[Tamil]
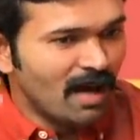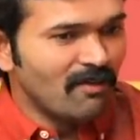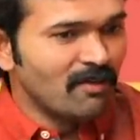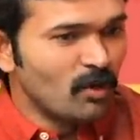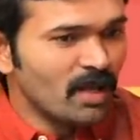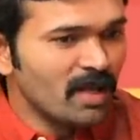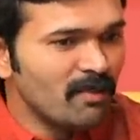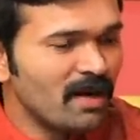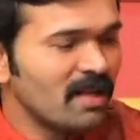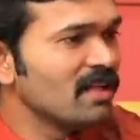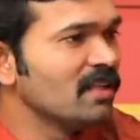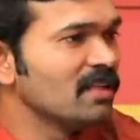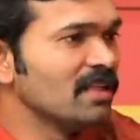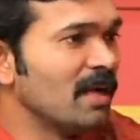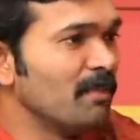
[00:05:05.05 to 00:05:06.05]
அவனுடைய மேலே
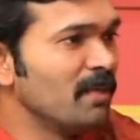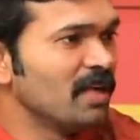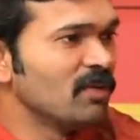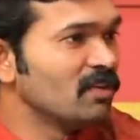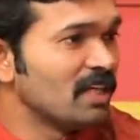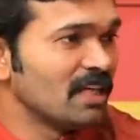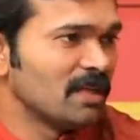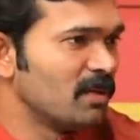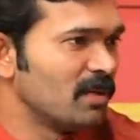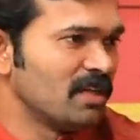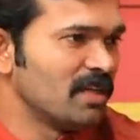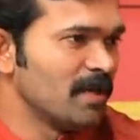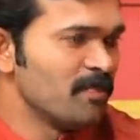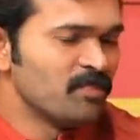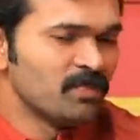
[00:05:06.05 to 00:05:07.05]
தான் அந்த நம்பிக்கை வந்து
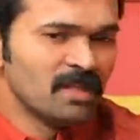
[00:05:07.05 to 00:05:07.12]
கட்டப்பட்டிருக்கு